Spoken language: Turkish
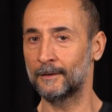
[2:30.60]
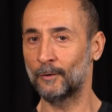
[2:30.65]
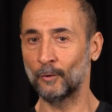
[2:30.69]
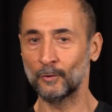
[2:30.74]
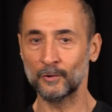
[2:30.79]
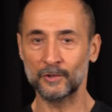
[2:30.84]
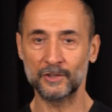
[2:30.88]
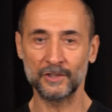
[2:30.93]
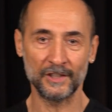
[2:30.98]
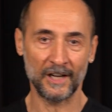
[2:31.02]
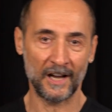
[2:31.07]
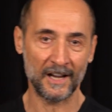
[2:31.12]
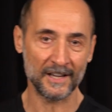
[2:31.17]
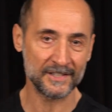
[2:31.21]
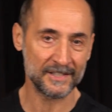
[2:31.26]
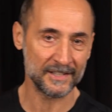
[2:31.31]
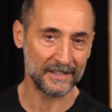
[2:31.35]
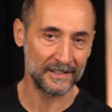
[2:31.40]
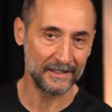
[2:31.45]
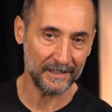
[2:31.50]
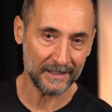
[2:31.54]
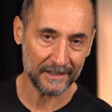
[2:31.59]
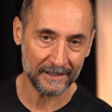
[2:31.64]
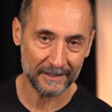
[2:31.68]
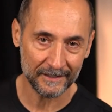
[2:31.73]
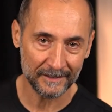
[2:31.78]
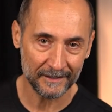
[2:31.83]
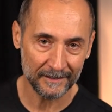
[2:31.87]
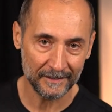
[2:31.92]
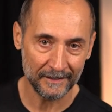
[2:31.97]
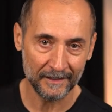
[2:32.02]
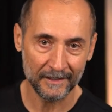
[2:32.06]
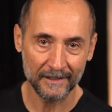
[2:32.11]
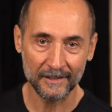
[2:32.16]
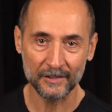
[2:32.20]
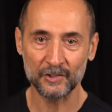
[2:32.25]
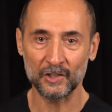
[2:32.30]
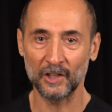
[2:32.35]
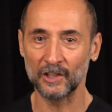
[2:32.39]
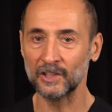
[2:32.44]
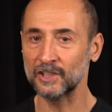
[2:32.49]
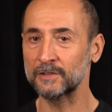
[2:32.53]
Onun için hazırlık,
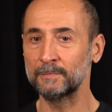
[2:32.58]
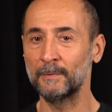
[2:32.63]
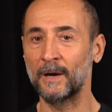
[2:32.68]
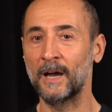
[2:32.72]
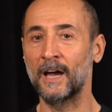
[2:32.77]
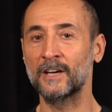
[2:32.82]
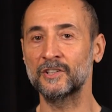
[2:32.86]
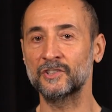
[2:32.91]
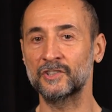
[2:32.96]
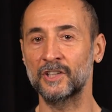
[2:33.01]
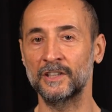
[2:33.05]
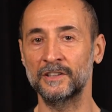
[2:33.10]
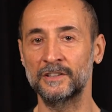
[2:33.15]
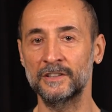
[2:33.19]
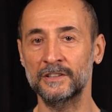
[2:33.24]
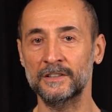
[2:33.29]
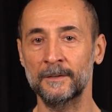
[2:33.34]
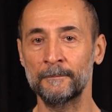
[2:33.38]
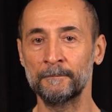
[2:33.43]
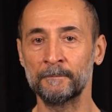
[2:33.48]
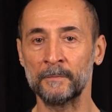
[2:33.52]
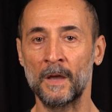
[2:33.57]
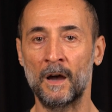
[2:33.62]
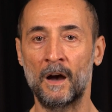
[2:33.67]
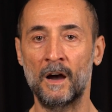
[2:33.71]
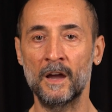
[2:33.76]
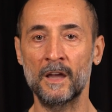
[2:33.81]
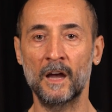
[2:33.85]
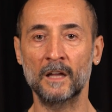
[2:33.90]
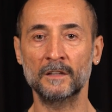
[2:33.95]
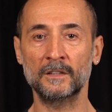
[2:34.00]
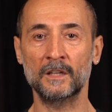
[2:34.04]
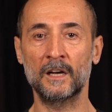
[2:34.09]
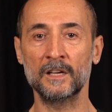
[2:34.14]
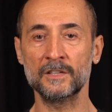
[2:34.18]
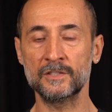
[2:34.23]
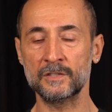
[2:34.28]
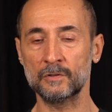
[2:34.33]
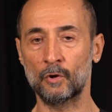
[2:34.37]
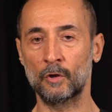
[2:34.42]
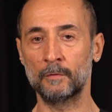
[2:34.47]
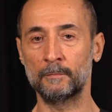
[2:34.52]
çalışma her şeydir. Hayata
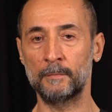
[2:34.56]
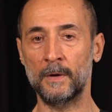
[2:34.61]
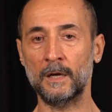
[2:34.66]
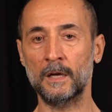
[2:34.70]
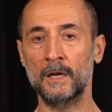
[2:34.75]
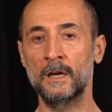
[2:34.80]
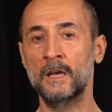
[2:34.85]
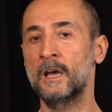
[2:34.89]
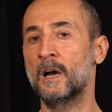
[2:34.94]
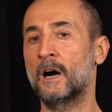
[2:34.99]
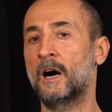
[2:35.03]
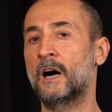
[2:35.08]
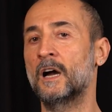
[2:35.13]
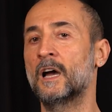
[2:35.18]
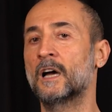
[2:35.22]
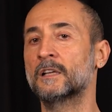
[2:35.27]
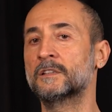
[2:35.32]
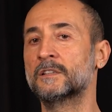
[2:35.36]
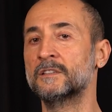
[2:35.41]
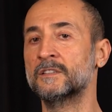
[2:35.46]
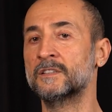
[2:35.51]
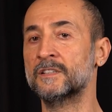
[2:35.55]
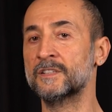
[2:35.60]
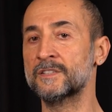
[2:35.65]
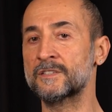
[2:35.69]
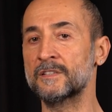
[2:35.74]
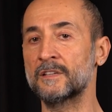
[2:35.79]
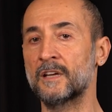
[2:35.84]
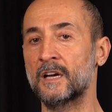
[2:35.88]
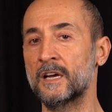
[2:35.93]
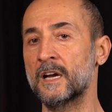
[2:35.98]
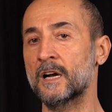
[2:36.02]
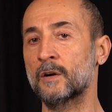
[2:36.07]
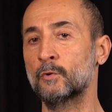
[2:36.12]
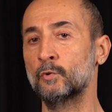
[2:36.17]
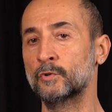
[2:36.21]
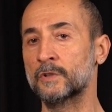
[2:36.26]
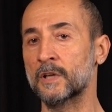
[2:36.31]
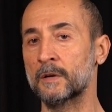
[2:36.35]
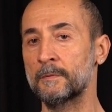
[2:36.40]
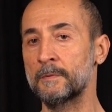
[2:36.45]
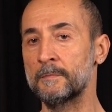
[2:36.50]
hazır olmak, hayatın hızına ayak
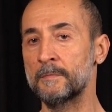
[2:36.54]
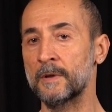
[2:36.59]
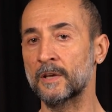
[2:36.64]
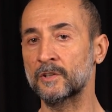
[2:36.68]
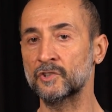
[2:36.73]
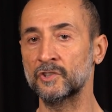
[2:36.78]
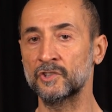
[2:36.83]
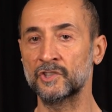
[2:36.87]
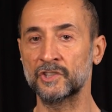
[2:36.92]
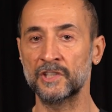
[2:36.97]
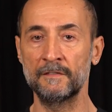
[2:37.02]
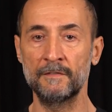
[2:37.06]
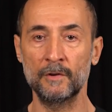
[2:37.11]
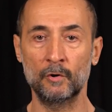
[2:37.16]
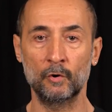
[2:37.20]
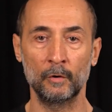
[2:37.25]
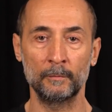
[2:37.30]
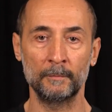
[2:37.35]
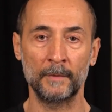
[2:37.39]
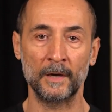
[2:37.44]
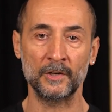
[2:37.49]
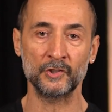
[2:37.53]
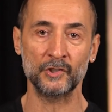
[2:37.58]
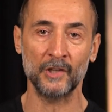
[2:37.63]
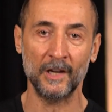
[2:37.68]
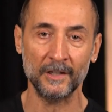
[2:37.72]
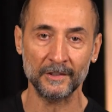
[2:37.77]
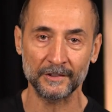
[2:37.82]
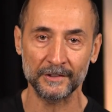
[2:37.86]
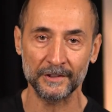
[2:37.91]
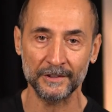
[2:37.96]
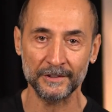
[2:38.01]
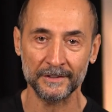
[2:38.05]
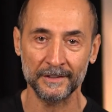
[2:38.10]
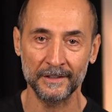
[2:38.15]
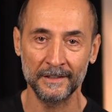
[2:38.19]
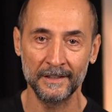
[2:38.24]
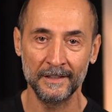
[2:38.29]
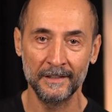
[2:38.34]
uydurabilmek için çevik olmak şarttır.